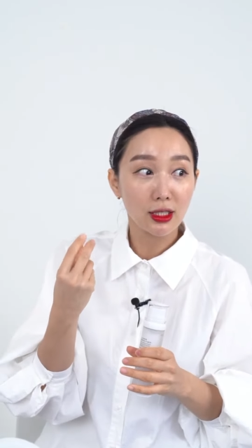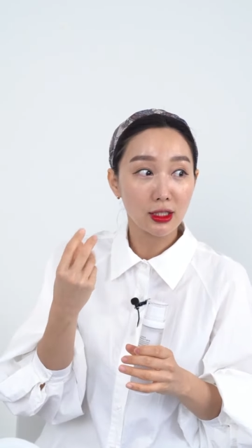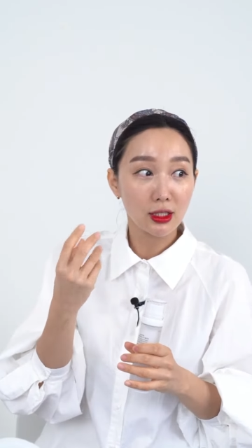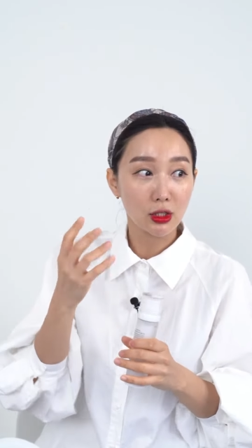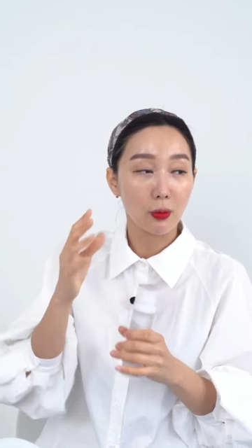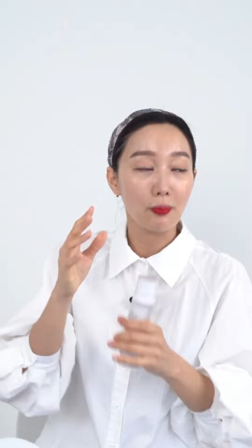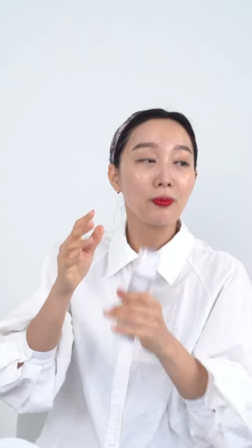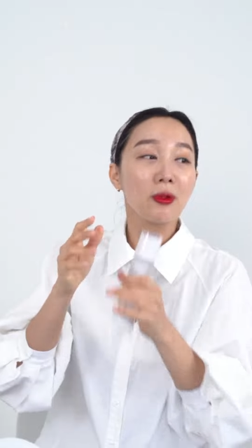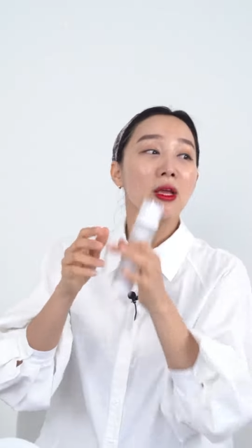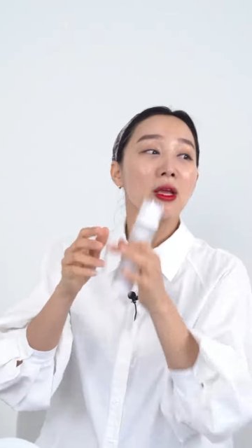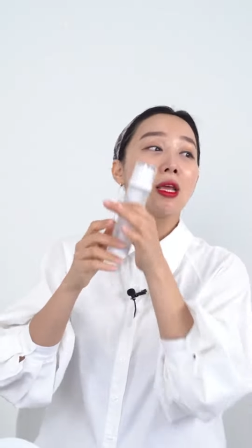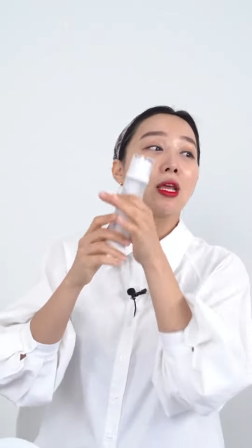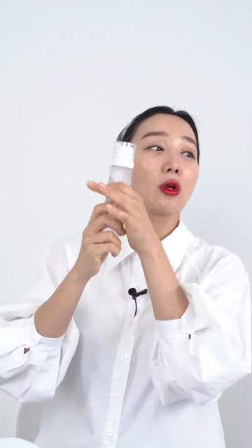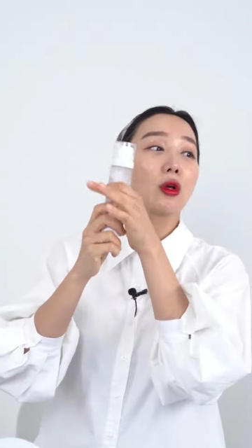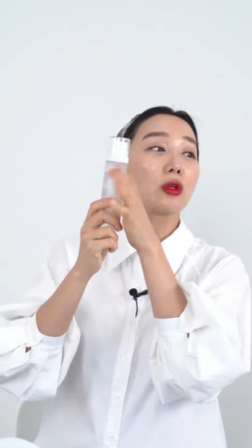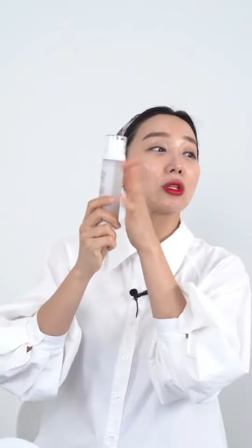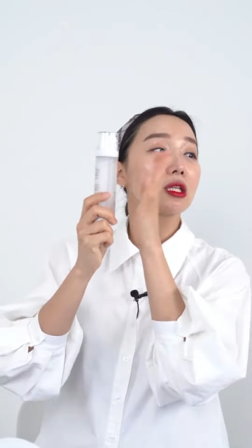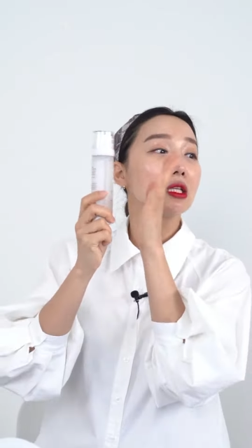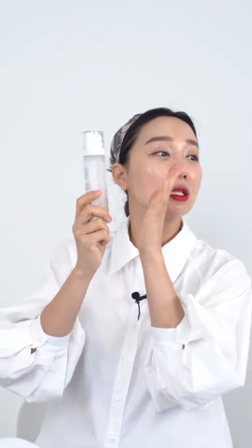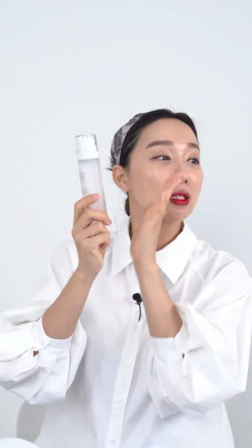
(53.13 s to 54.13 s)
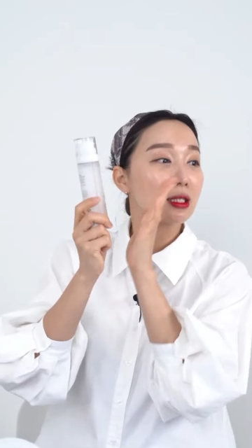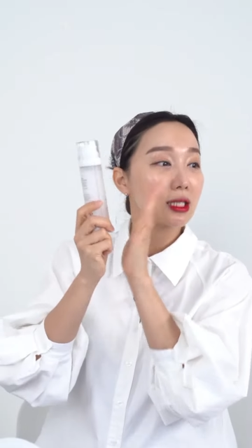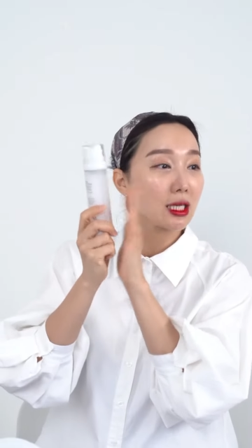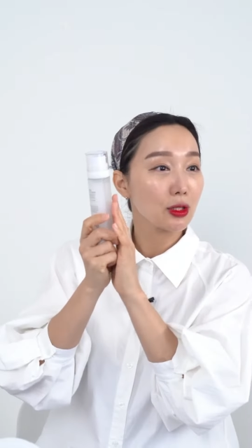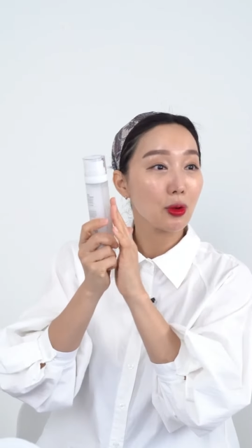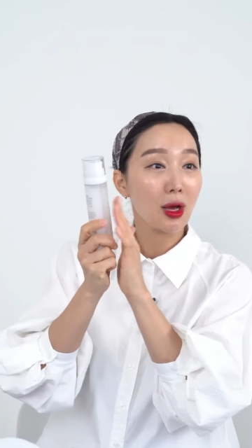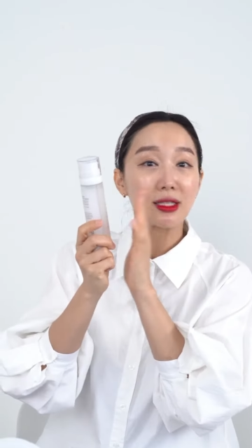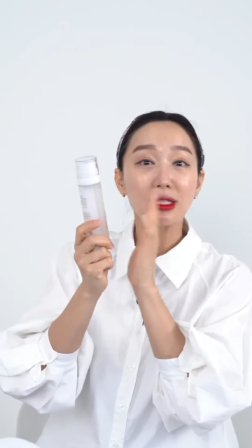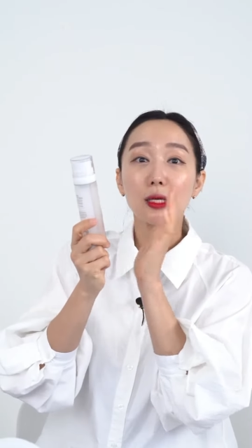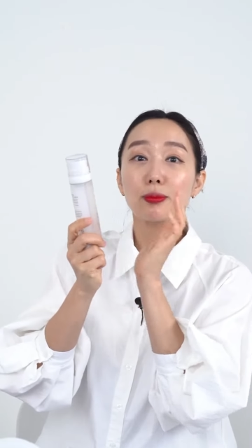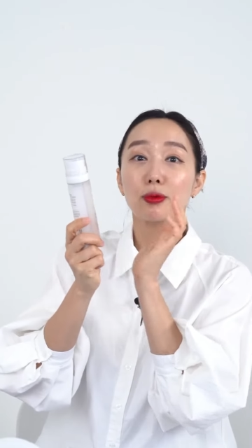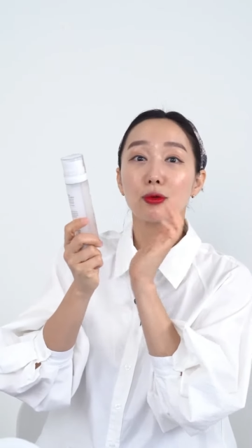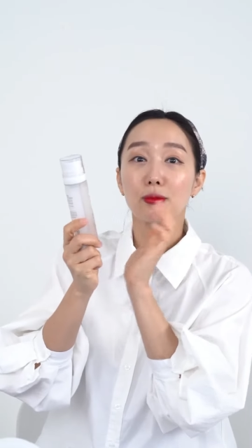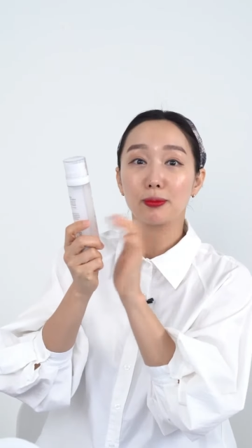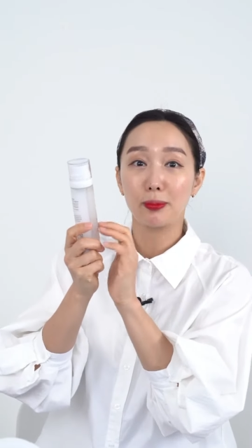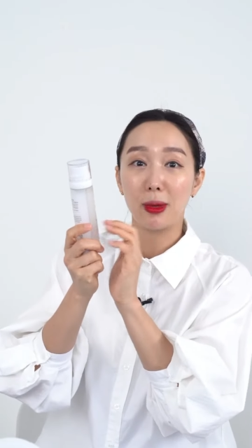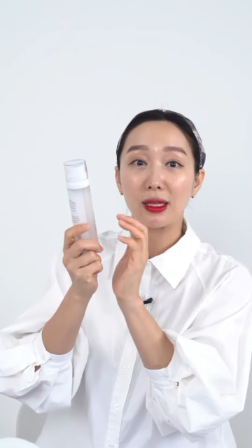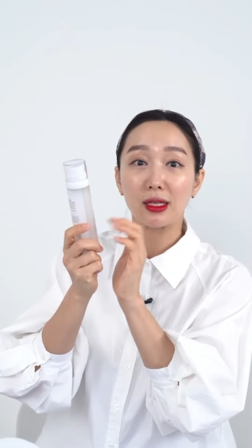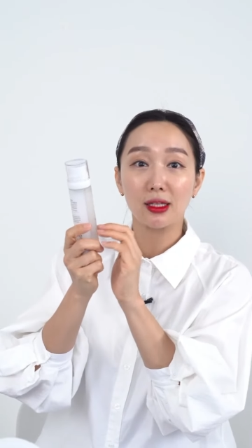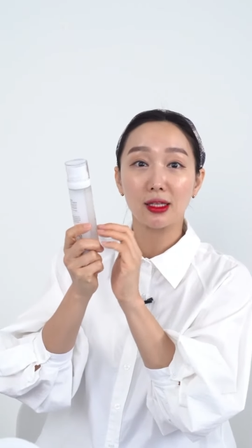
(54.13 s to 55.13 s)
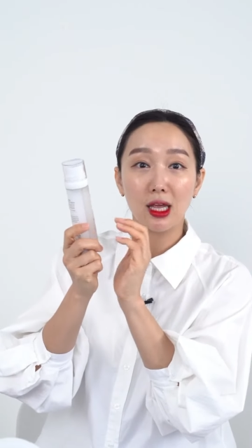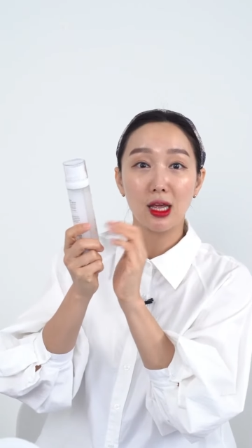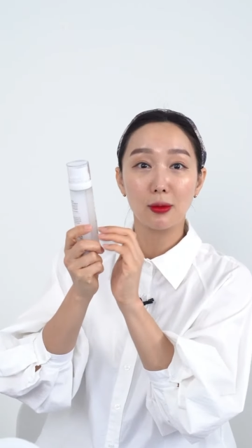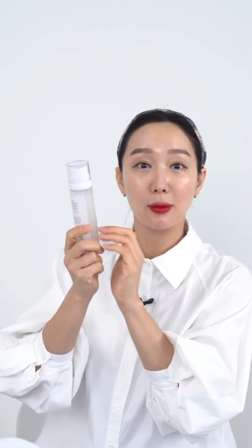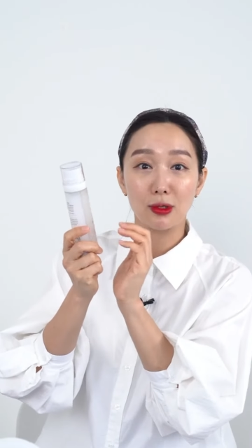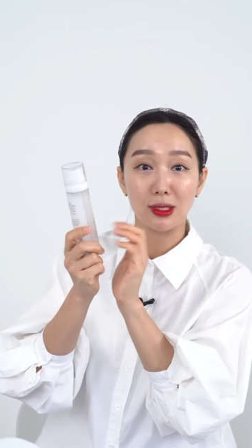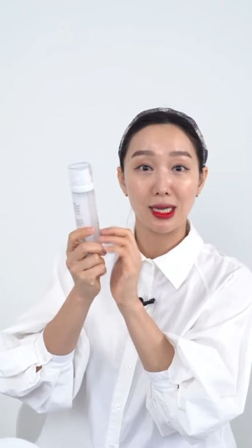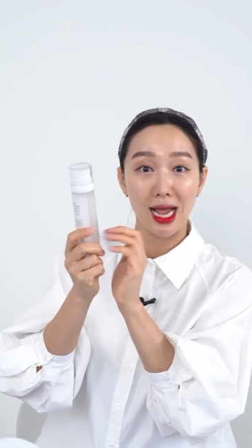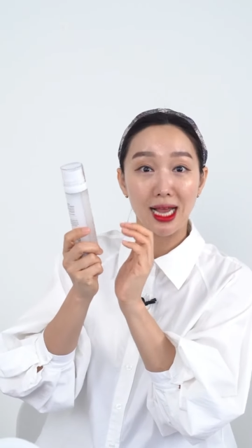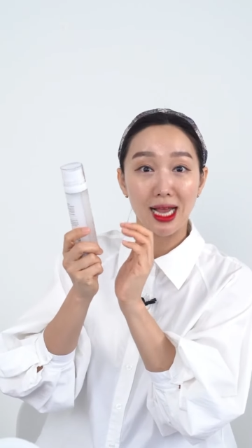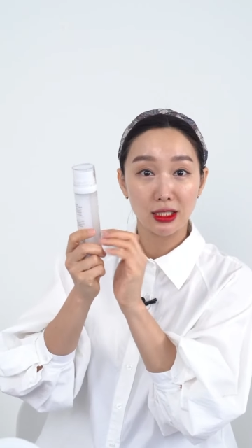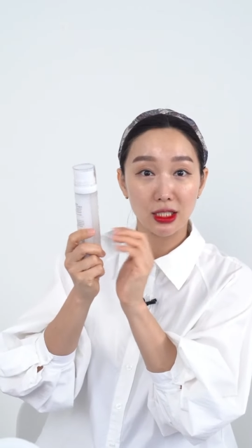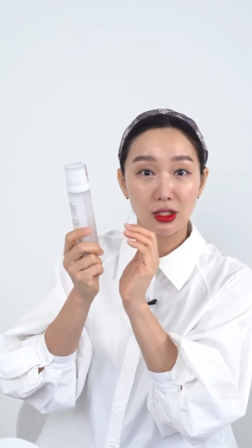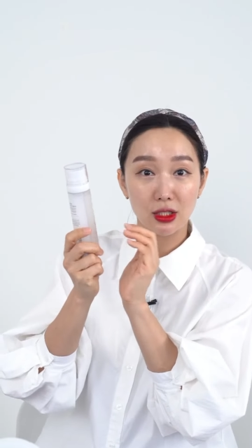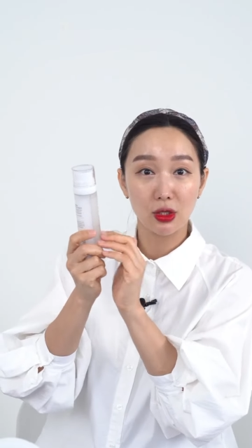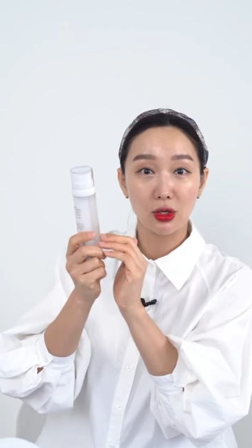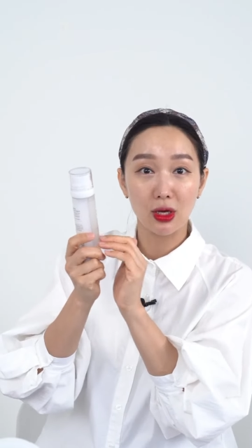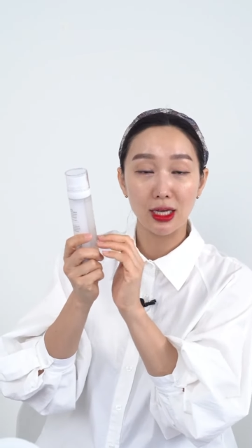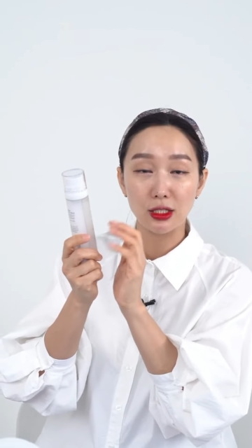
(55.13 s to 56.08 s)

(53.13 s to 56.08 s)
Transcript: 그쵸 이거 진짜 이 화장품 베니테이블 아시죠?